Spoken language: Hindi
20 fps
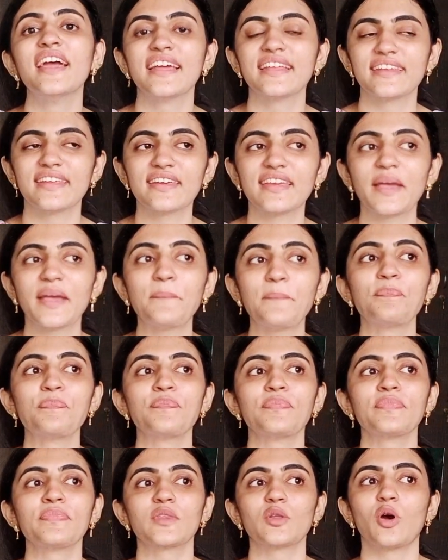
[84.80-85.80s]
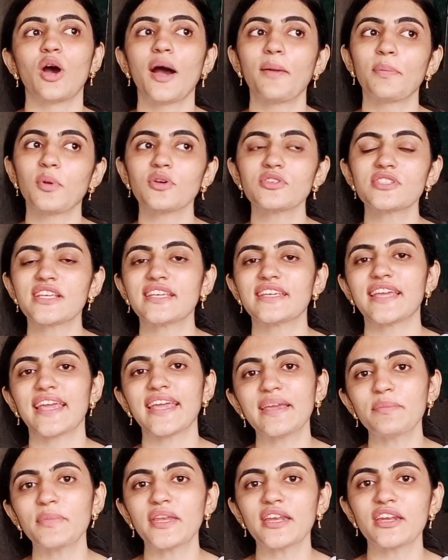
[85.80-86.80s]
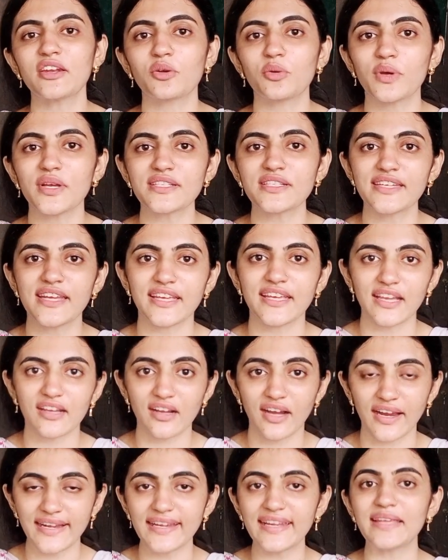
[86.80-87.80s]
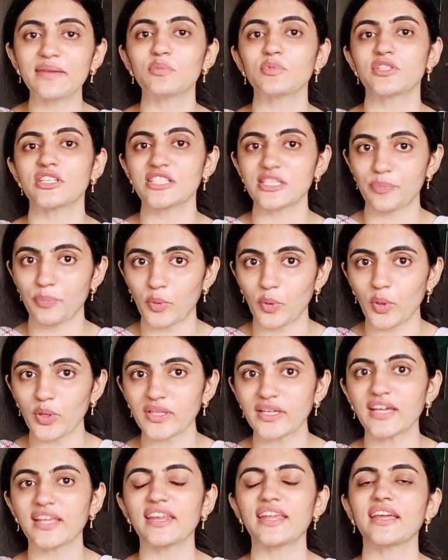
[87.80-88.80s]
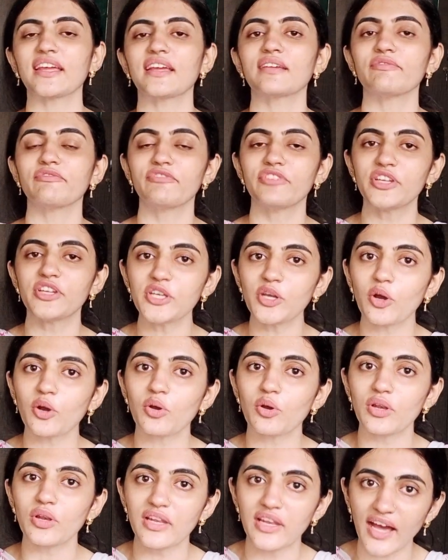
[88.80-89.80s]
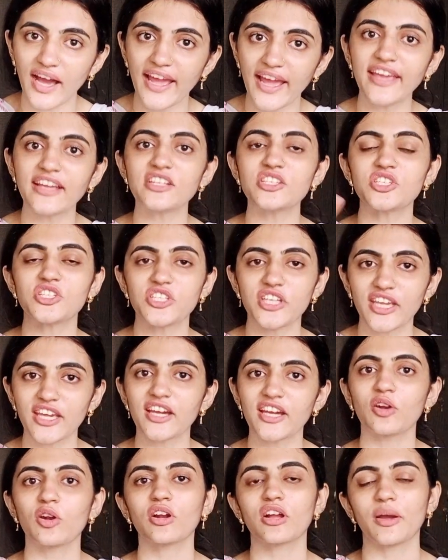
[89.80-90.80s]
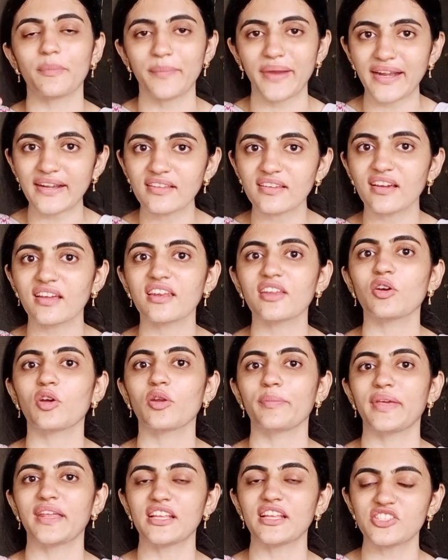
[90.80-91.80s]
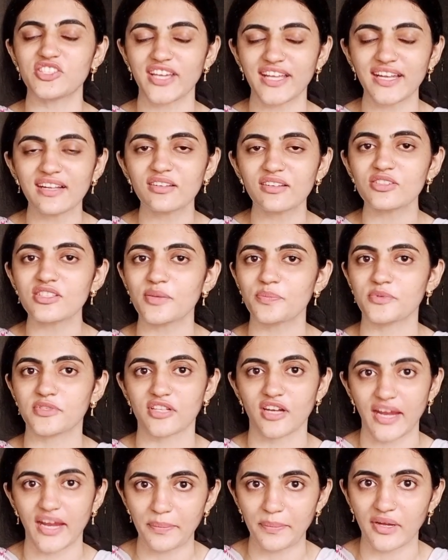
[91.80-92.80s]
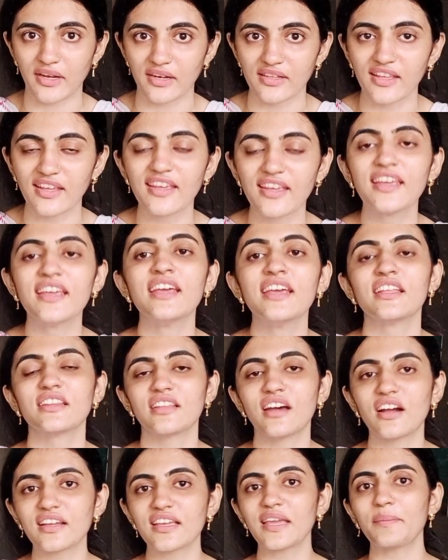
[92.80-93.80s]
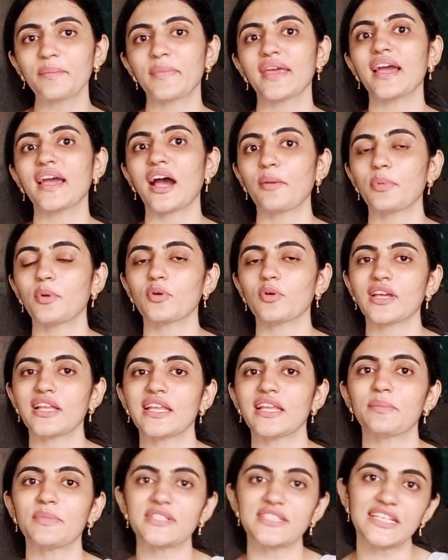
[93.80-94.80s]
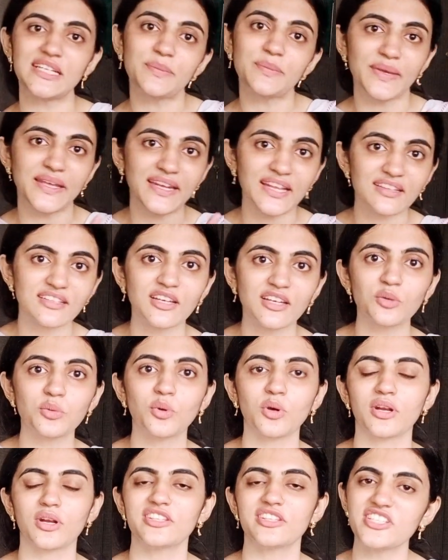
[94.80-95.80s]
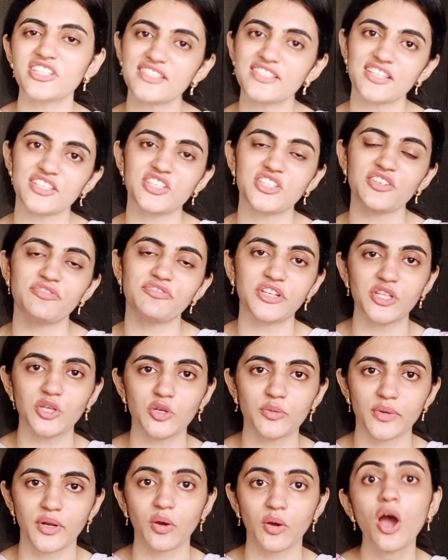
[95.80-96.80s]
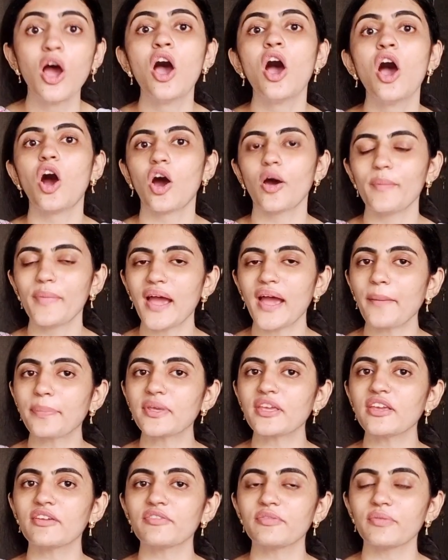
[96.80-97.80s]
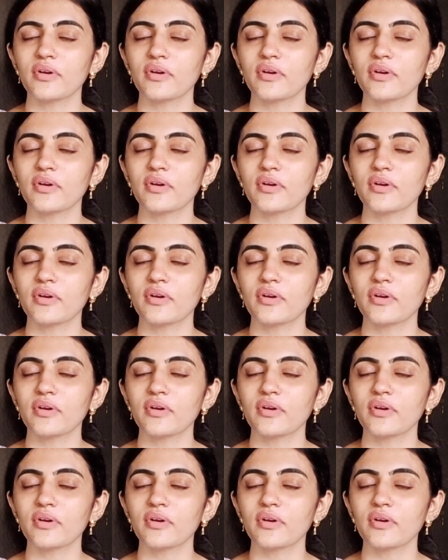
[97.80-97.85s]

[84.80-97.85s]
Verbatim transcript: ठीक है तो आप लोगों से यही मेरी रिक्वेस्ट है कि काइंडली मुझे सपोर्ट करें वीडियो को लाइक शेयर और कमेंट करें और मेरे चैनल को सब्सक्राइब कर दें ताकि मैं आप लोगों के लिए मज़ीद मेहनत करूँ और अच्छी से अच्छी वीडियो बनाऊँ और मैं आपकी